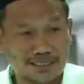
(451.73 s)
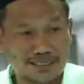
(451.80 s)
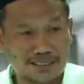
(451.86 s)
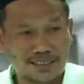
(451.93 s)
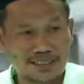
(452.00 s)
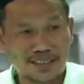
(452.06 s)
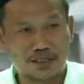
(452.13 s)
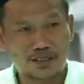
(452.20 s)

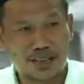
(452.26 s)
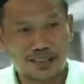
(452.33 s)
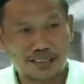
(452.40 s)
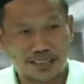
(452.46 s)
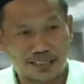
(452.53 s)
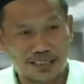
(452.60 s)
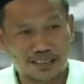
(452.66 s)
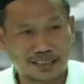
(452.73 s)
sehingga orang
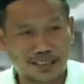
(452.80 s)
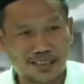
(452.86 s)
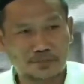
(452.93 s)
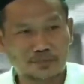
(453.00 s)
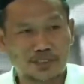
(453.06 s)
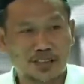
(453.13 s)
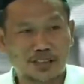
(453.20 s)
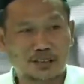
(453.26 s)
yang datang
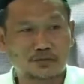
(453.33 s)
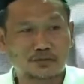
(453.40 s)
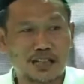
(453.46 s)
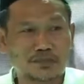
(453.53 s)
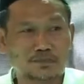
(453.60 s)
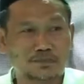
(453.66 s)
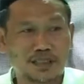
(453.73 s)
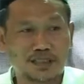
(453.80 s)
kemudian Abu
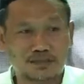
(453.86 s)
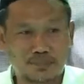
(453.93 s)
Akbar